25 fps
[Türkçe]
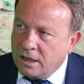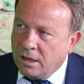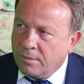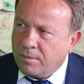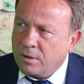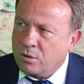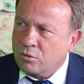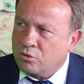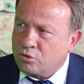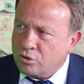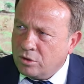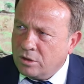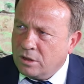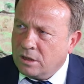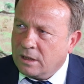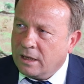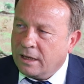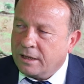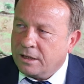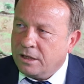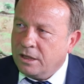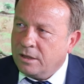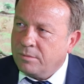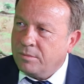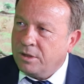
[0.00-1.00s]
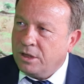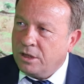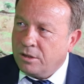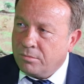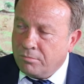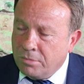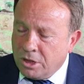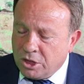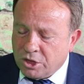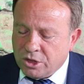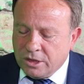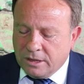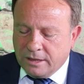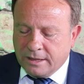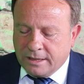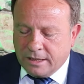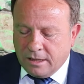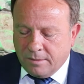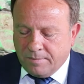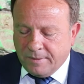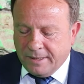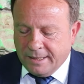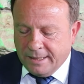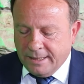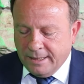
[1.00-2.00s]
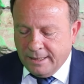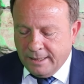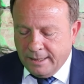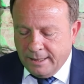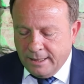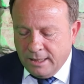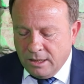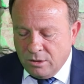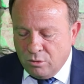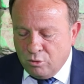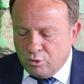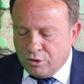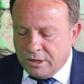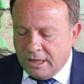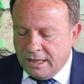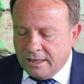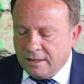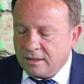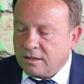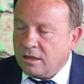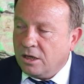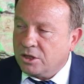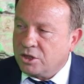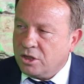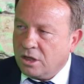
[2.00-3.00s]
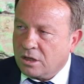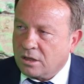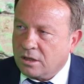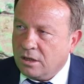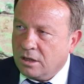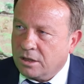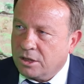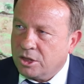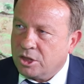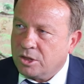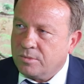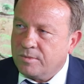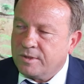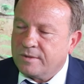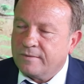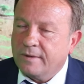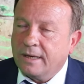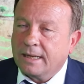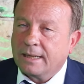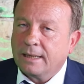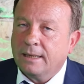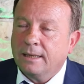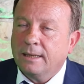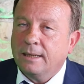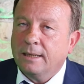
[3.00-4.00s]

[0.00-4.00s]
yapan uzun yıllar 20-25 yıldır yapan Hüseyin Kaçar kardeşimiz var.